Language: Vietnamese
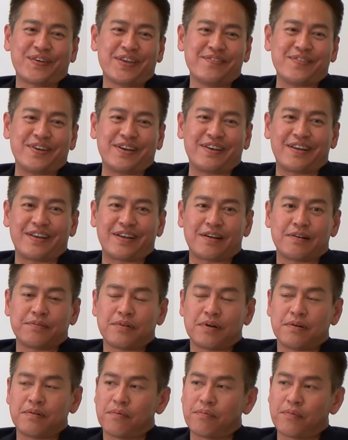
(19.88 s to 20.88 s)
đối với mình thì
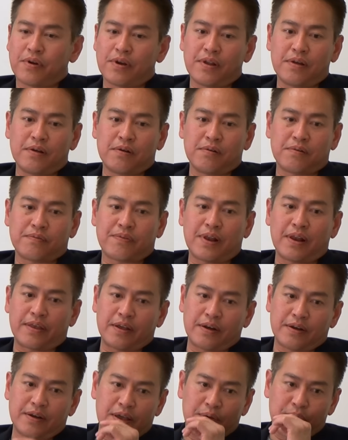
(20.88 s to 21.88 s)
cũng không không có không phải là
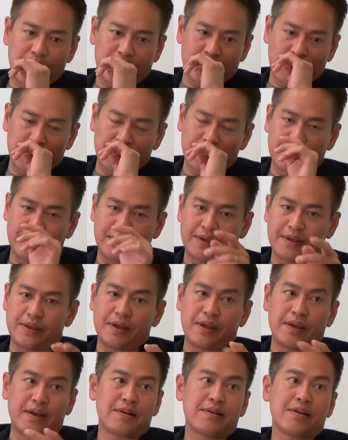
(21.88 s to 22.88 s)
vấn đề quan trọng gì tại
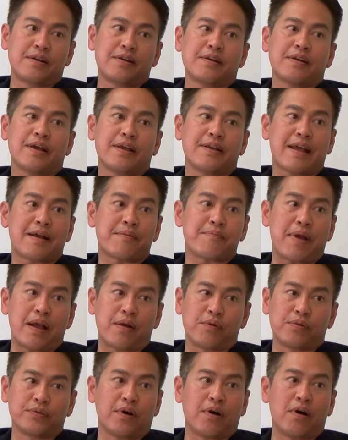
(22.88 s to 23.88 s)
vì ở trên cái trang
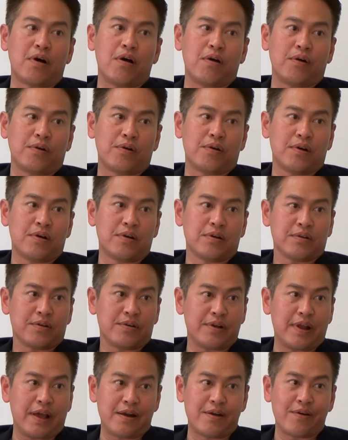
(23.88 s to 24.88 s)
mạng của tòa họ có
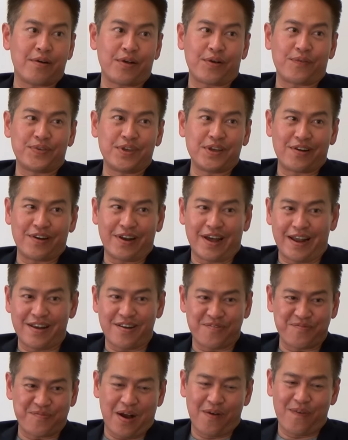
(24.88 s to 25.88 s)
có để rồi cũng như hồi nãy
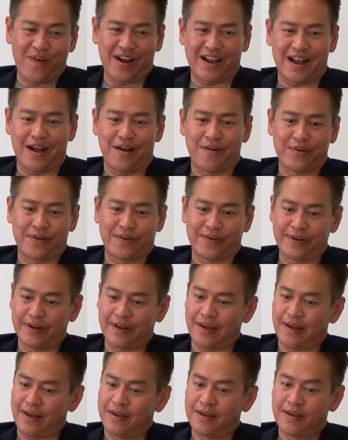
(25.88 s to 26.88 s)
trong báo quảng cáo nói
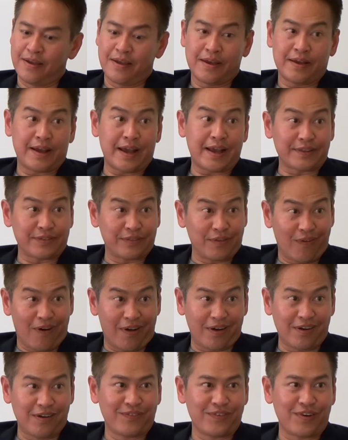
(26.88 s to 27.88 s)
là cái cả
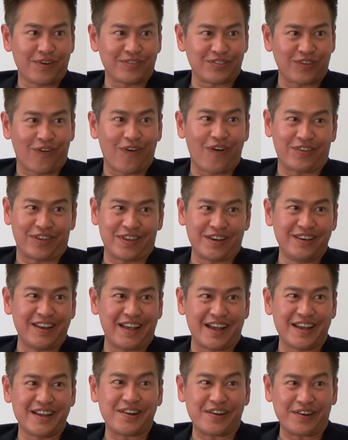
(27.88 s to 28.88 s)
tòa đó lúc đó tòa chính
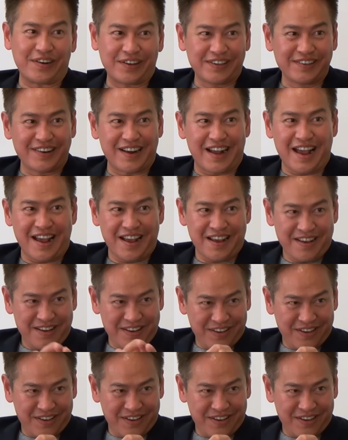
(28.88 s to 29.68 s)
là cái người đứng ra